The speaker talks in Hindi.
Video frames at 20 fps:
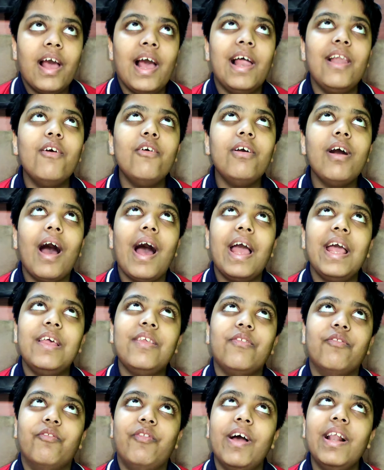हेलो
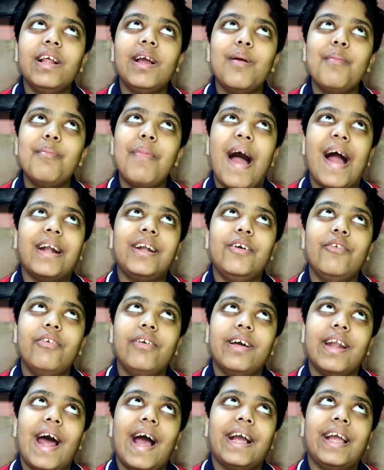गाइस वेलकम बैक टू
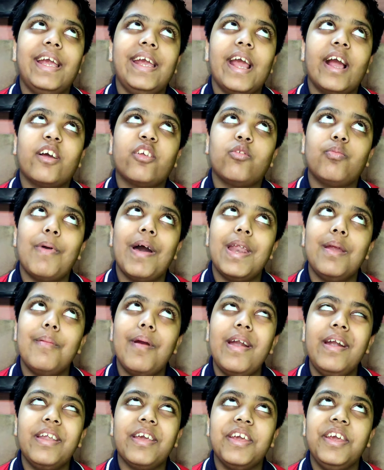क्रैकी
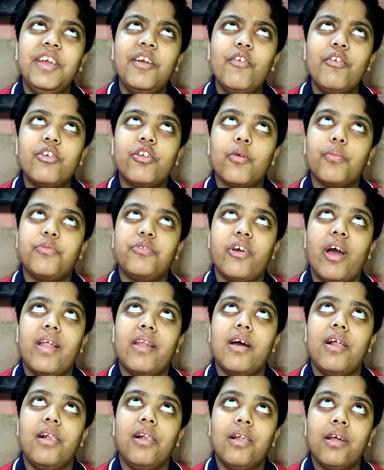एक्सपेरिमेंट यूट्यूब
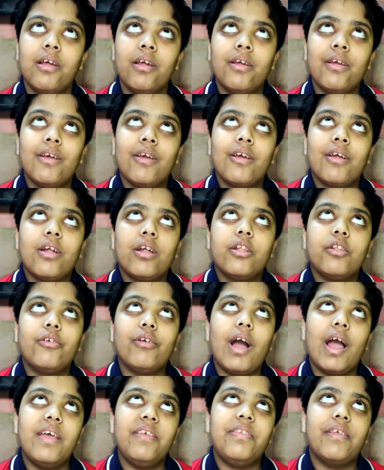चैनल
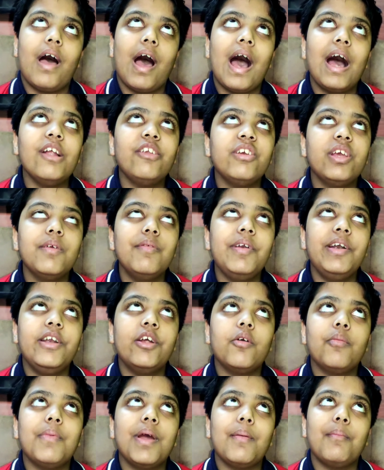तो गाइस आज की
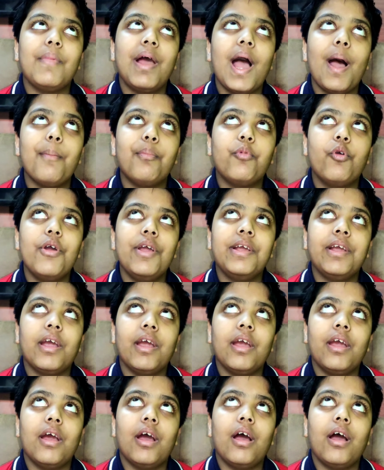वीडियो में मैं आपको एक
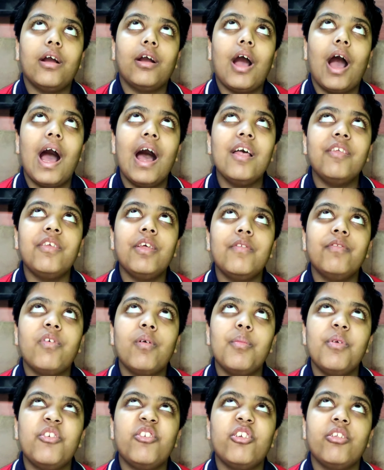खास
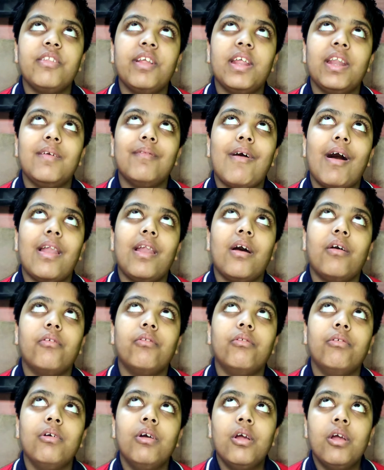इन्फॉर्मेशन देने वाला
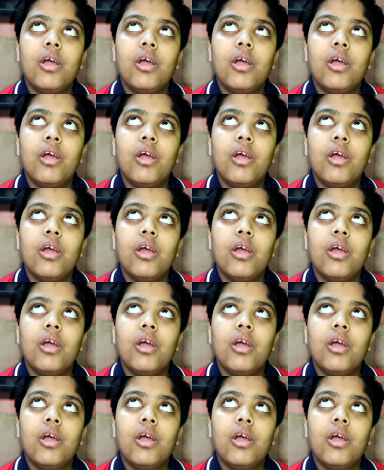हूँ